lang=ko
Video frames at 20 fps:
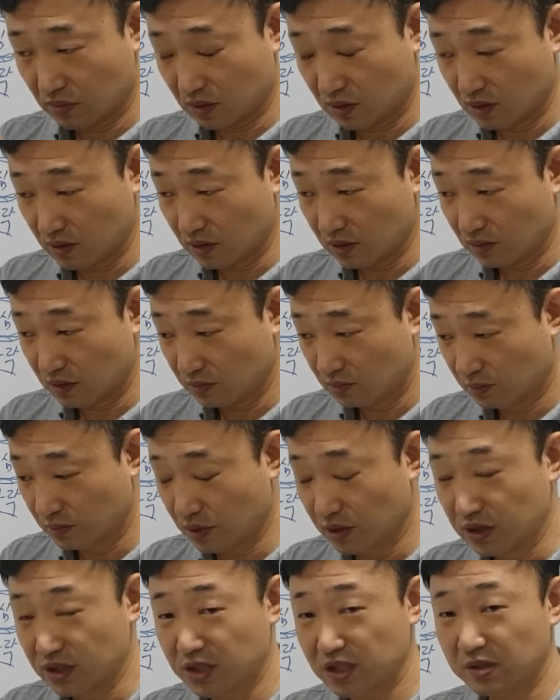응?
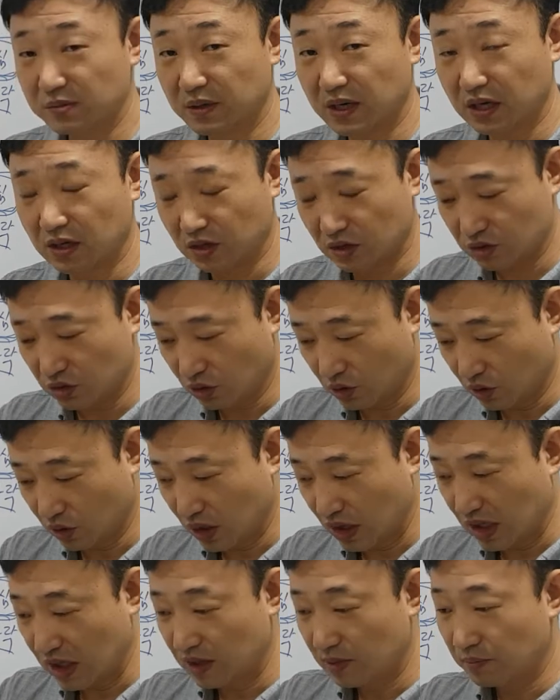변심한 거죠.
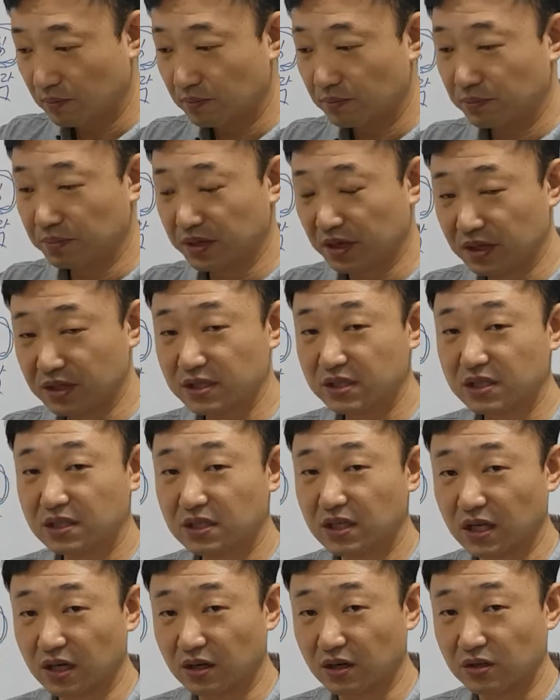
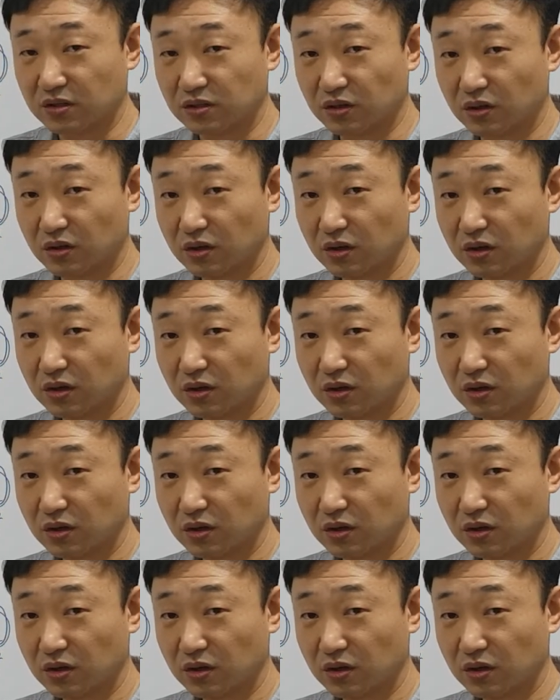변질된 거죠.